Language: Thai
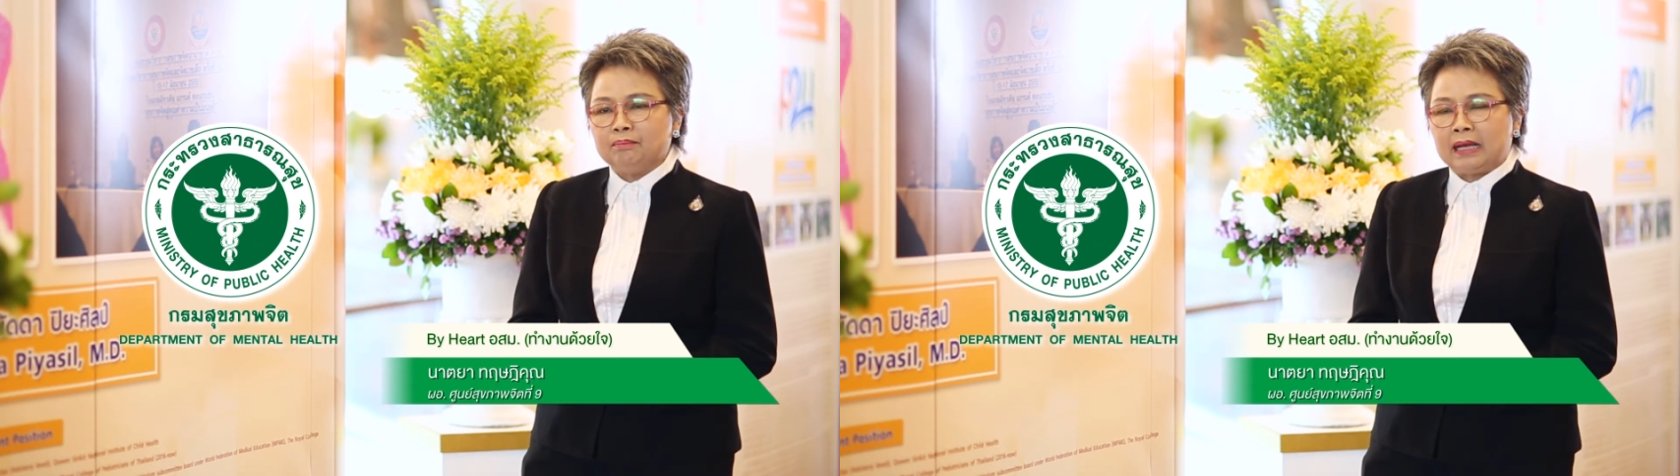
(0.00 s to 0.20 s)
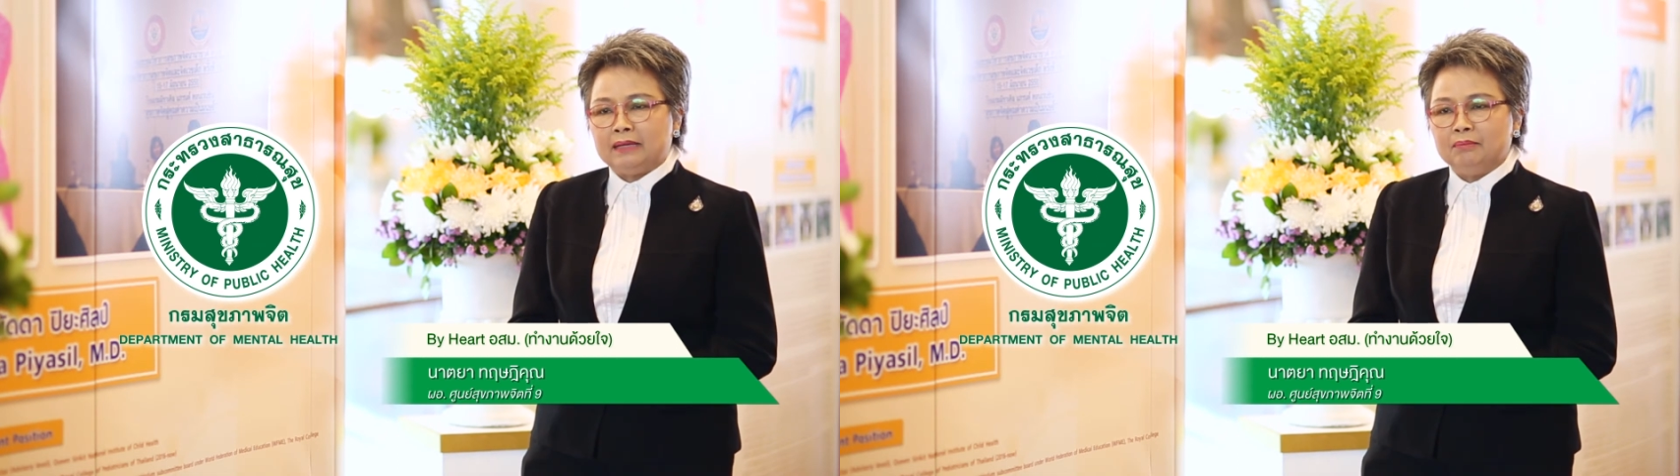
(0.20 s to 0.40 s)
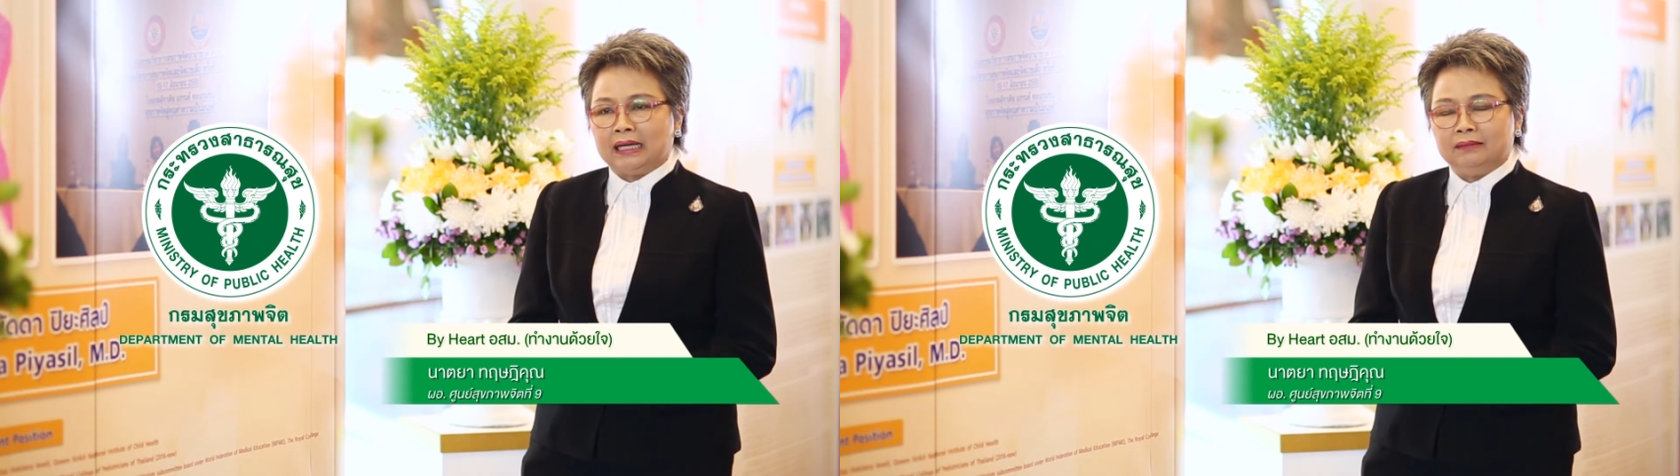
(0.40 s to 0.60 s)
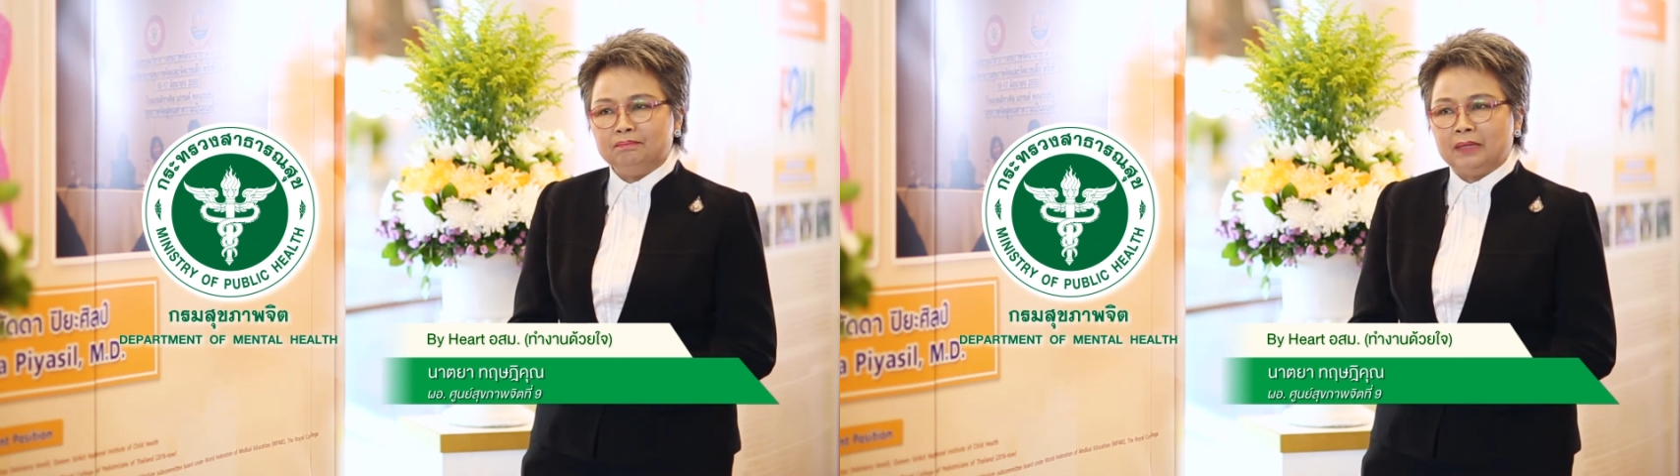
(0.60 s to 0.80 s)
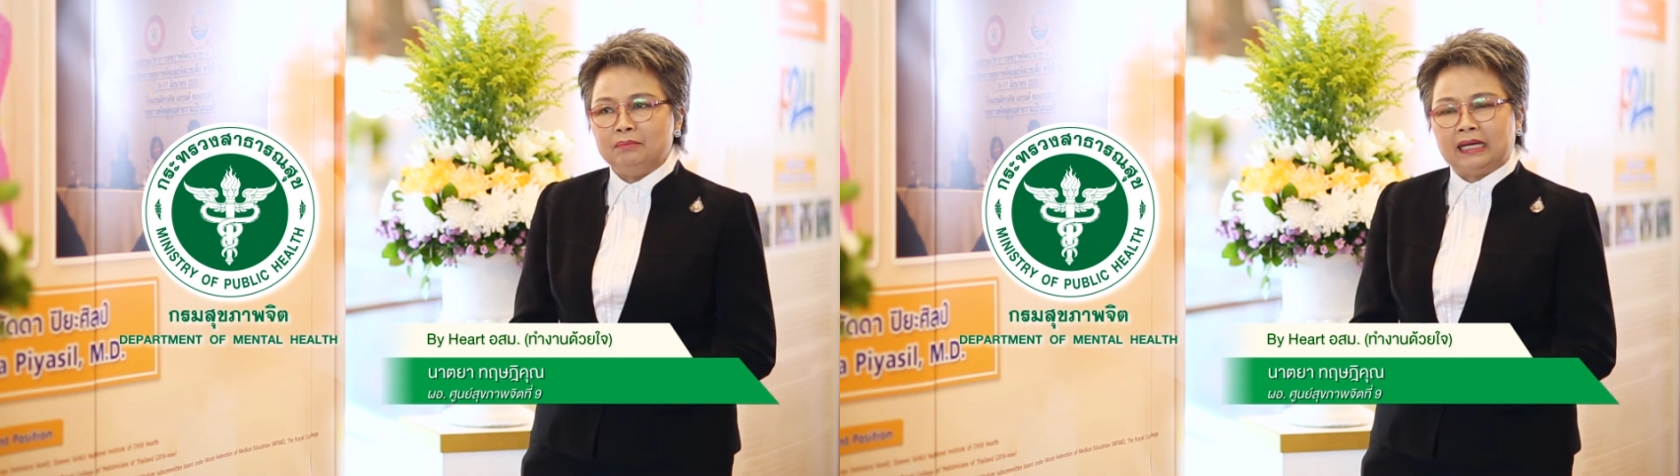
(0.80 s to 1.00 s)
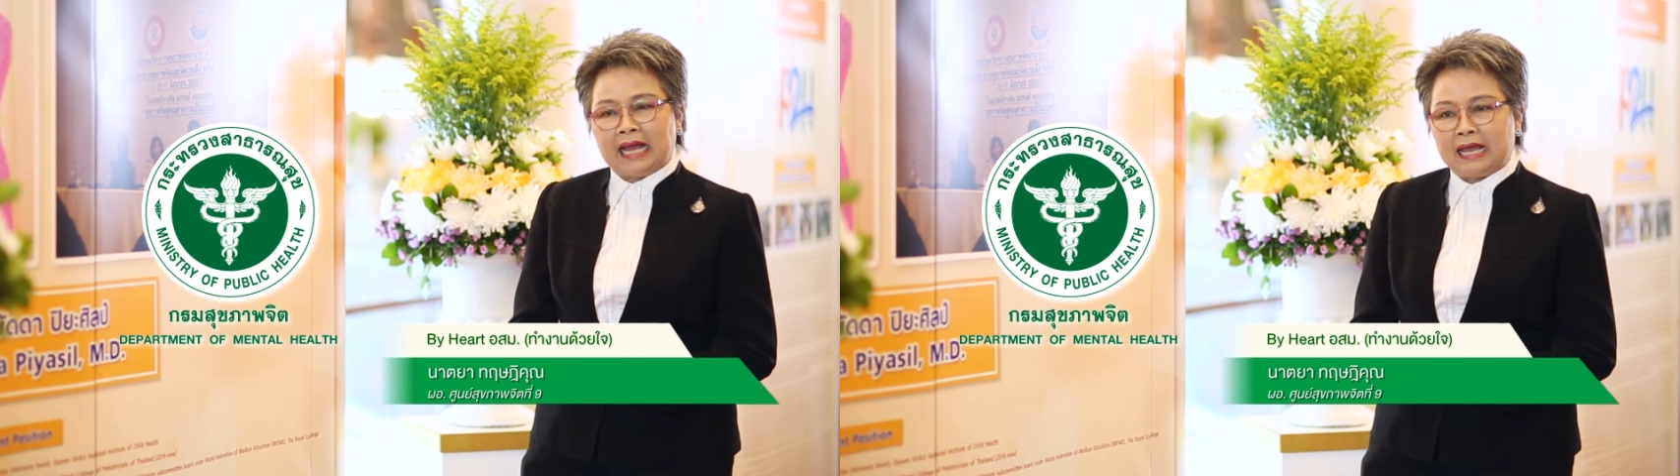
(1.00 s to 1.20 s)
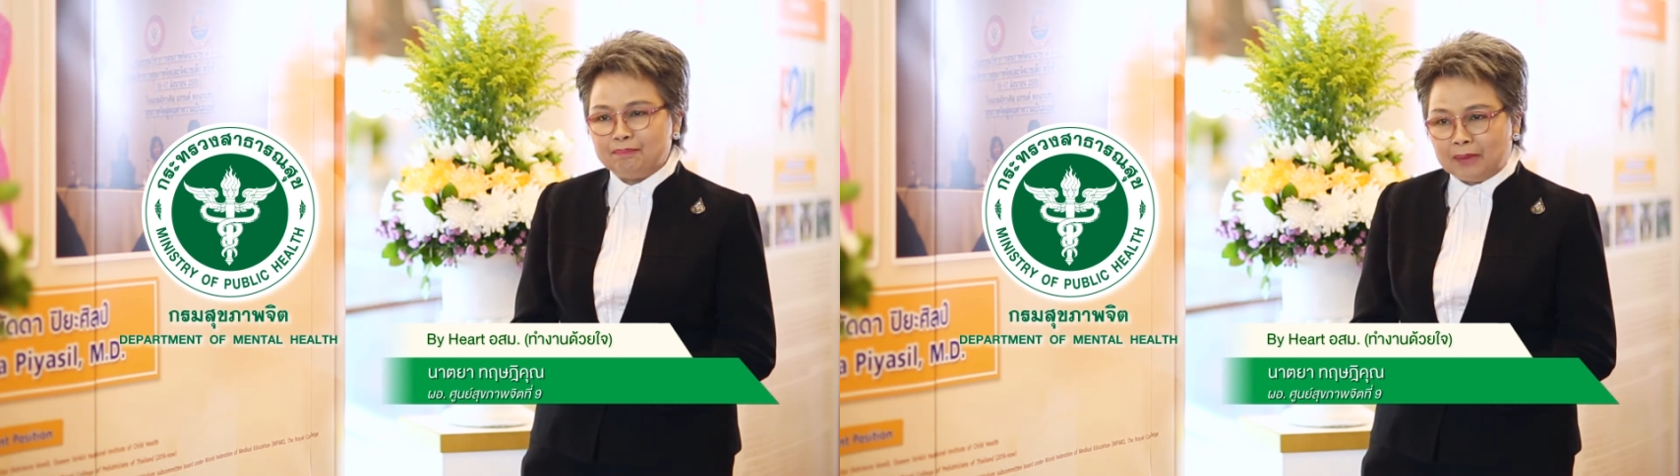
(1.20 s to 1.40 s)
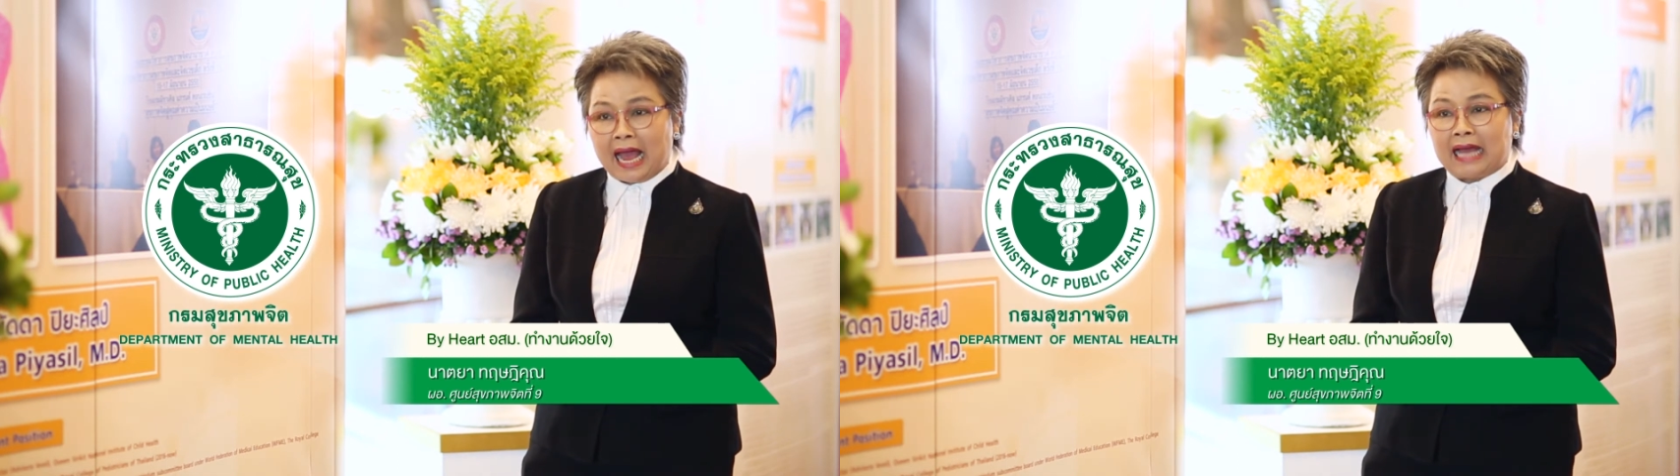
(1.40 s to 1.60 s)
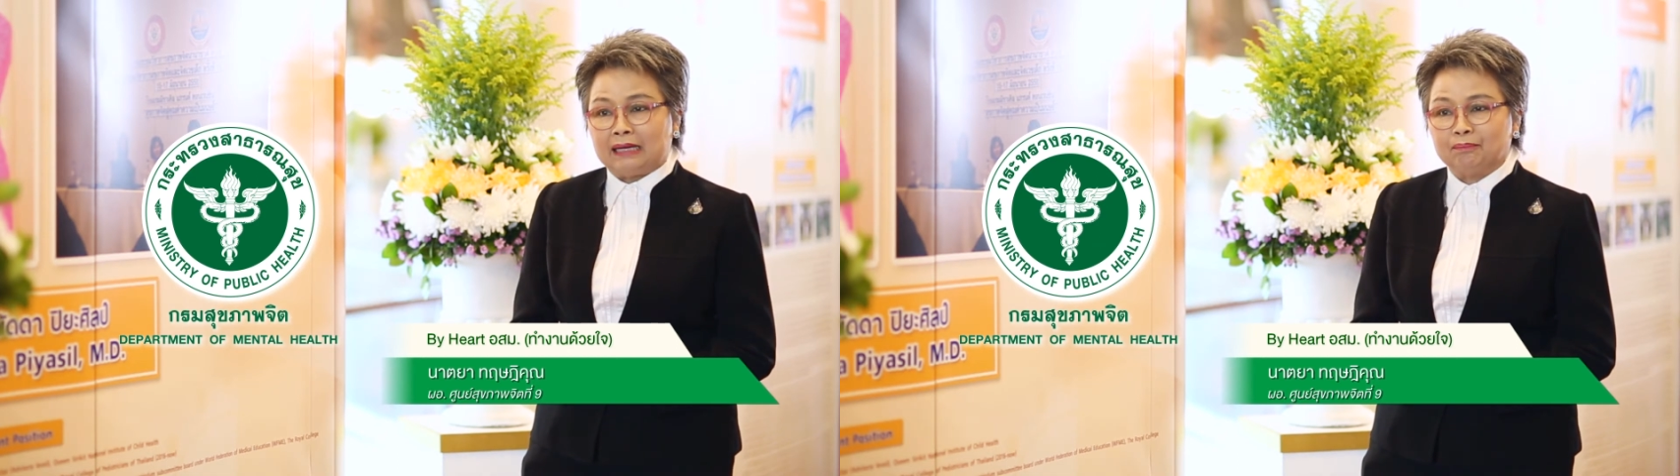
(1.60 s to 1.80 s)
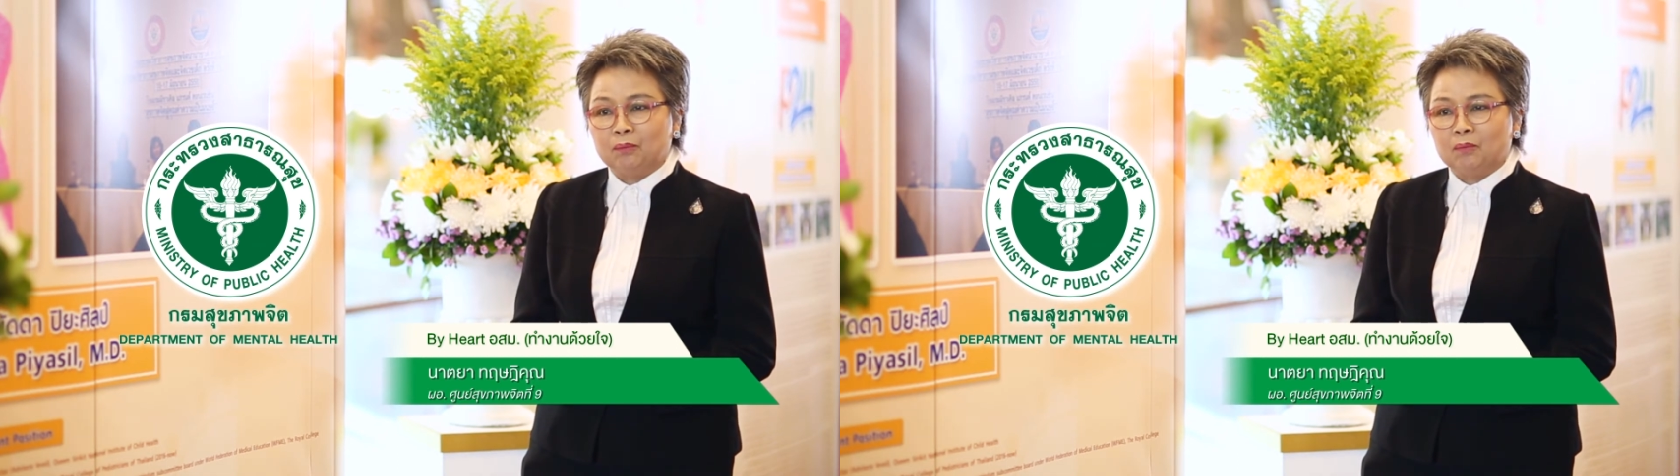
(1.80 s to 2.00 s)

จะไม่เหมือนไม่เหมือนให้ปลากับ